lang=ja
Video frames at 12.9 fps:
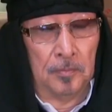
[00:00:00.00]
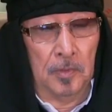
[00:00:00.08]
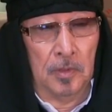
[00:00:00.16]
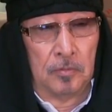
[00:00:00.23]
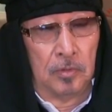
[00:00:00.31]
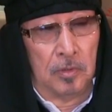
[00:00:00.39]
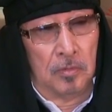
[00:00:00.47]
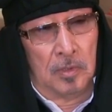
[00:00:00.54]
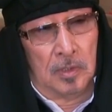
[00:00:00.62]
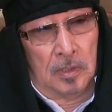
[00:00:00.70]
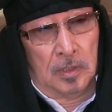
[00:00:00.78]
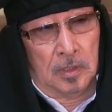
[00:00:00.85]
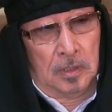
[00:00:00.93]
これ
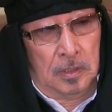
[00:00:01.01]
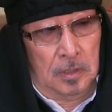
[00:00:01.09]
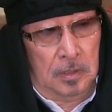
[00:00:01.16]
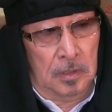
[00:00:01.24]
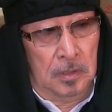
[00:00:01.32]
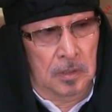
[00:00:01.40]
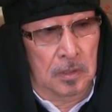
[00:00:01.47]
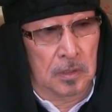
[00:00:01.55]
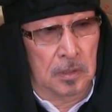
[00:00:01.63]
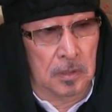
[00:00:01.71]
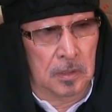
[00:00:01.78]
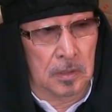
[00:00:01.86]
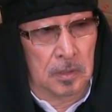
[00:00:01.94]

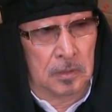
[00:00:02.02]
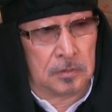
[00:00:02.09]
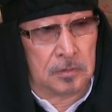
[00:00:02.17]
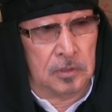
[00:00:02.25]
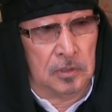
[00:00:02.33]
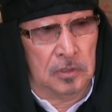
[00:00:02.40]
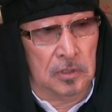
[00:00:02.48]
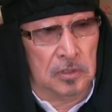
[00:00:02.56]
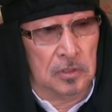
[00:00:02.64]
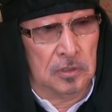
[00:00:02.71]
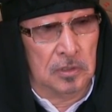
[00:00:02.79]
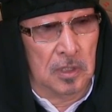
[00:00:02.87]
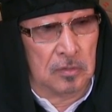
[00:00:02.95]
は知事
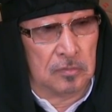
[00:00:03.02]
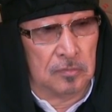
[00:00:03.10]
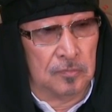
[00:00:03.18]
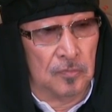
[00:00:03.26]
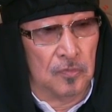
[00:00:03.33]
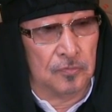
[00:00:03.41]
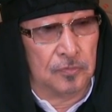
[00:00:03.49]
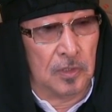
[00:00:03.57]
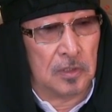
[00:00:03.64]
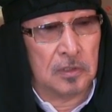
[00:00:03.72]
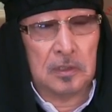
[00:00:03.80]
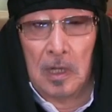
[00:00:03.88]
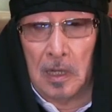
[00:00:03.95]
になる目
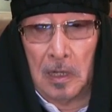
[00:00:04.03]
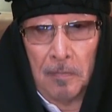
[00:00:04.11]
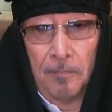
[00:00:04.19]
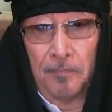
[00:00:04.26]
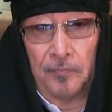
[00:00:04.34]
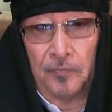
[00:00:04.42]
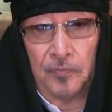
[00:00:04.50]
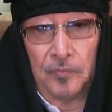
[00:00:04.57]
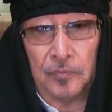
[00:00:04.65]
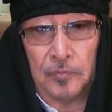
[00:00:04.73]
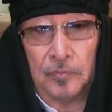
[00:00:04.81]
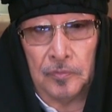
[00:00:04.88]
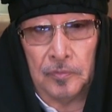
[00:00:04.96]
的が、
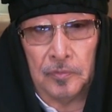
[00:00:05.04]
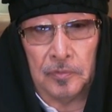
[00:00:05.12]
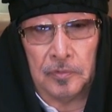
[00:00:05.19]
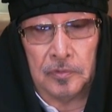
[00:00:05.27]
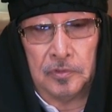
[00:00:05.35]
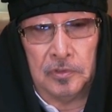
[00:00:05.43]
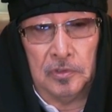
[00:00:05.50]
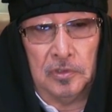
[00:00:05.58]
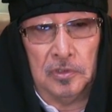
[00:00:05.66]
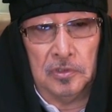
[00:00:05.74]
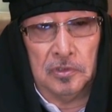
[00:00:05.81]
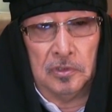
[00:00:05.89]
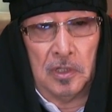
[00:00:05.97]
知
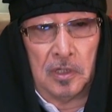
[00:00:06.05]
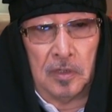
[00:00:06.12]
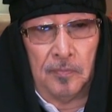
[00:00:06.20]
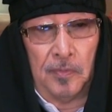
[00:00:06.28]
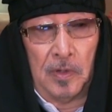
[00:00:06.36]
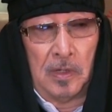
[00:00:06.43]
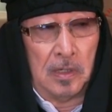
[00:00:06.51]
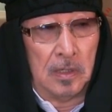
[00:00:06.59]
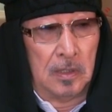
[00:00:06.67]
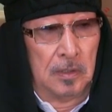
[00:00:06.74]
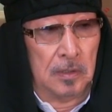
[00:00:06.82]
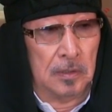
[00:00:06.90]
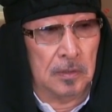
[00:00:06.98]
事になれば
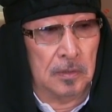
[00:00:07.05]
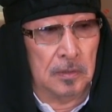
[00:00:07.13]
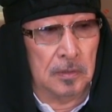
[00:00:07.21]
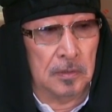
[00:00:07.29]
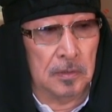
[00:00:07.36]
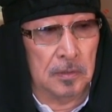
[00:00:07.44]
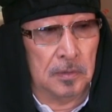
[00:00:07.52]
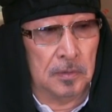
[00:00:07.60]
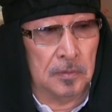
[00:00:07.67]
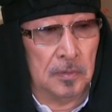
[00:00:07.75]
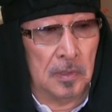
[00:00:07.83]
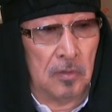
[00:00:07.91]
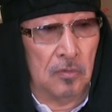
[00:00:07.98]

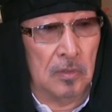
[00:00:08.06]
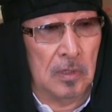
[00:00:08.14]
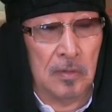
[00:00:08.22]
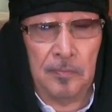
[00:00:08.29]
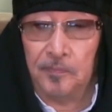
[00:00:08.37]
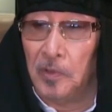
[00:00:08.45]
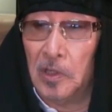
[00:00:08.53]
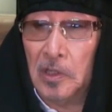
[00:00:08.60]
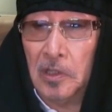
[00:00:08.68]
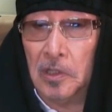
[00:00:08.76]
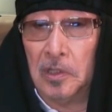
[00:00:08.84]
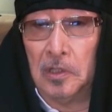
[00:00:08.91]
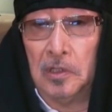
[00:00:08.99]
ここはやっぱり
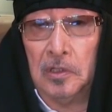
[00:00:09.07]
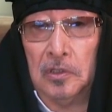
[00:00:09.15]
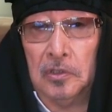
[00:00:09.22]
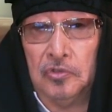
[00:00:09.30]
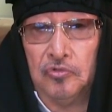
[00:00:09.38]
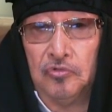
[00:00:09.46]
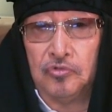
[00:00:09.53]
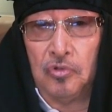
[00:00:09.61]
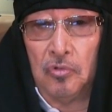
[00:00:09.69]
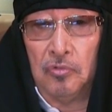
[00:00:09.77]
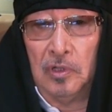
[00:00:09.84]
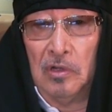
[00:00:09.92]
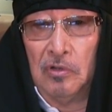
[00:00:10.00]
10
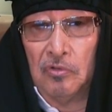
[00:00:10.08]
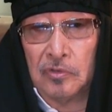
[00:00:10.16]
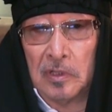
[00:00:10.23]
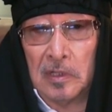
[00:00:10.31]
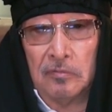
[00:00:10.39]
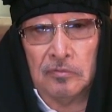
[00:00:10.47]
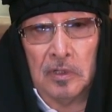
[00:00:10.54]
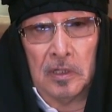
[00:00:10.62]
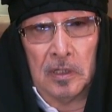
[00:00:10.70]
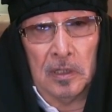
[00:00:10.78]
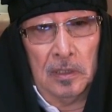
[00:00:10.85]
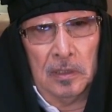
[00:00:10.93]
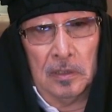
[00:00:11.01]
兆ぐらいの予算があるんじゃない
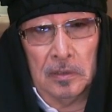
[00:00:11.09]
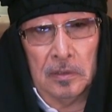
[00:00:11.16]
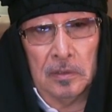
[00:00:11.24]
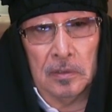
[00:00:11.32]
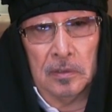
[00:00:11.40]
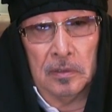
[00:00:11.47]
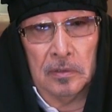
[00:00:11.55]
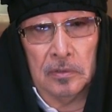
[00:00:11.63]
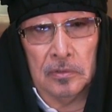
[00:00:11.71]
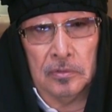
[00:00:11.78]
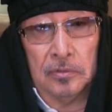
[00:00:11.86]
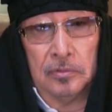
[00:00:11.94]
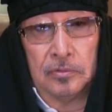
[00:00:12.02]
かな。
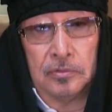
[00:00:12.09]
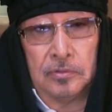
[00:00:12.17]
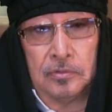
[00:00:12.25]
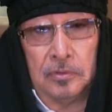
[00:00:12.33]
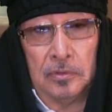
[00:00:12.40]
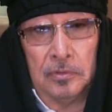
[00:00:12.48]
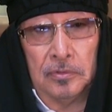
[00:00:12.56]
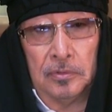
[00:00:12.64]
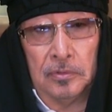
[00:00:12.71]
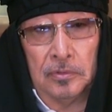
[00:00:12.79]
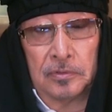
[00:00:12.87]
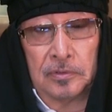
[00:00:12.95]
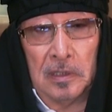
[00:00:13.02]
10兆の
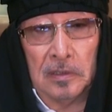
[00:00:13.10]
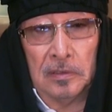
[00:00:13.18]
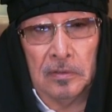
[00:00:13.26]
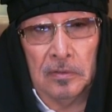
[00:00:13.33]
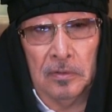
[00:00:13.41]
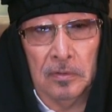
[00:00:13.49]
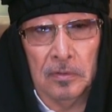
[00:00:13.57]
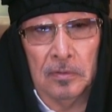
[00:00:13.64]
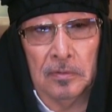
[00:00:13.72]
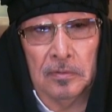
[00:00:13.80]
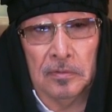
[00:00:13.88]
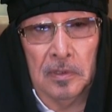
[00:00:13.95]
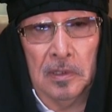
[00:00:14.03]
予算の
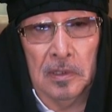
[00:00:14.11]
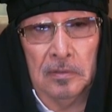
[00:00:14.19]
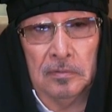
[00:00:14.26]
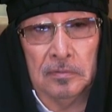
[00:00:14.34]
いわゆる